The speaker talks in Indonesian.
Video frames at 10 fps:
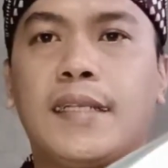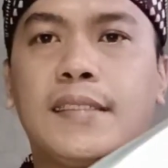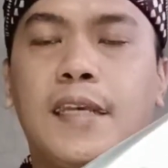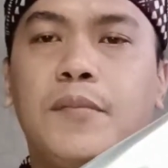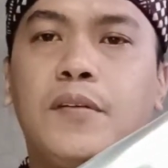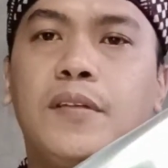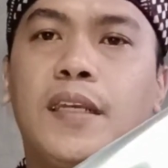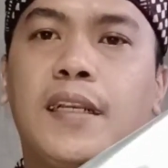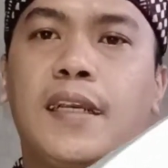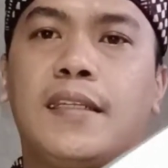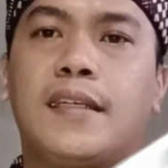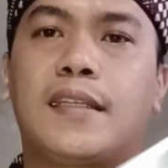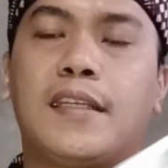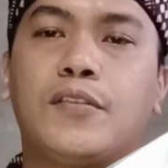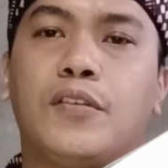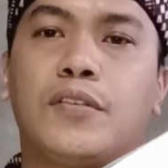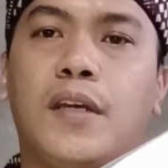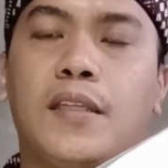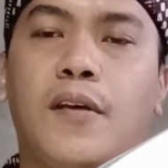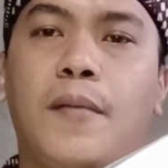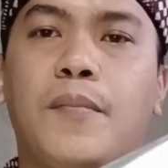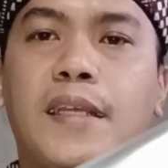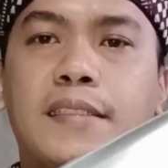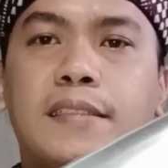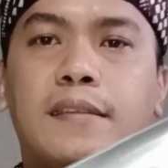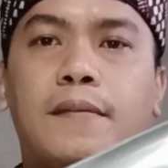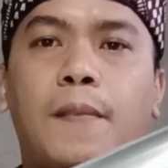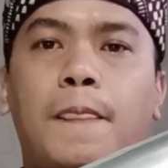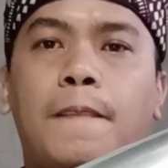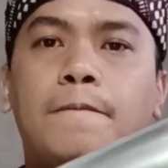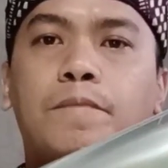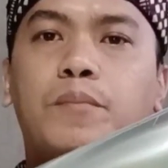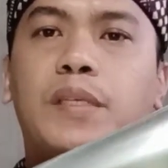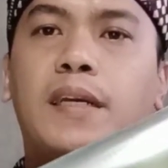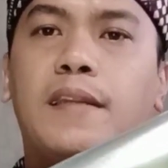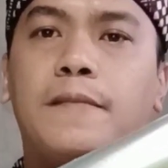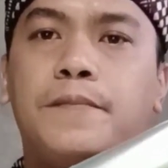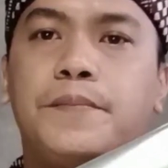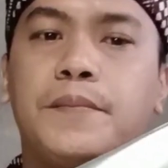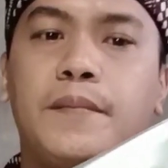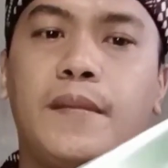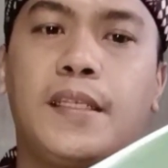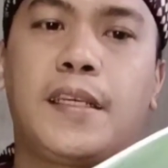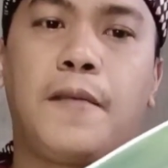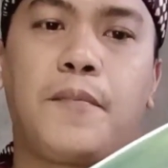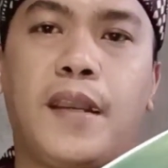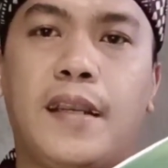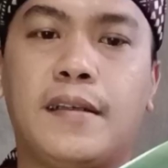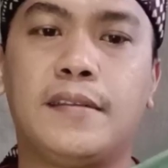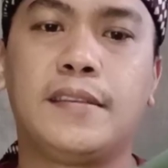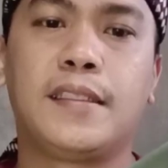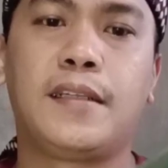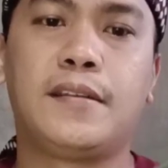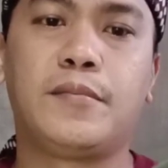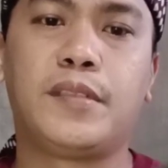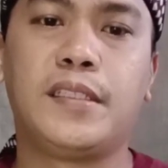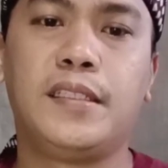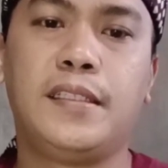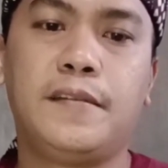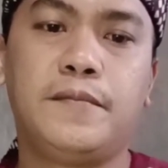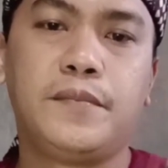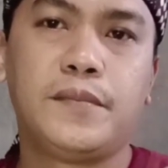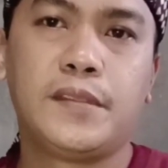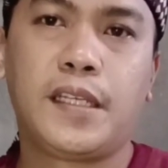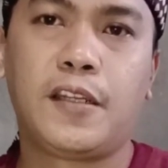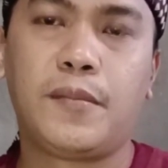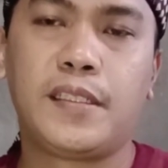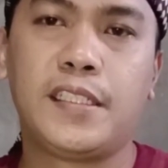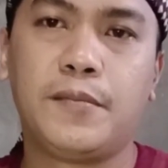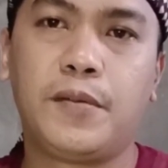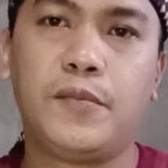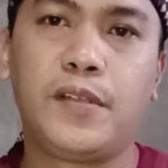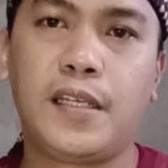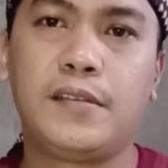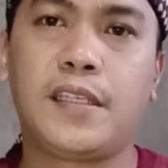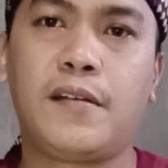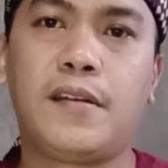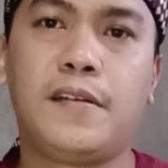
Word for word: menggunakan kertas gosok atau amplas ya biar gampang nah, kalau seperti ini kalau masih pemula insya Allah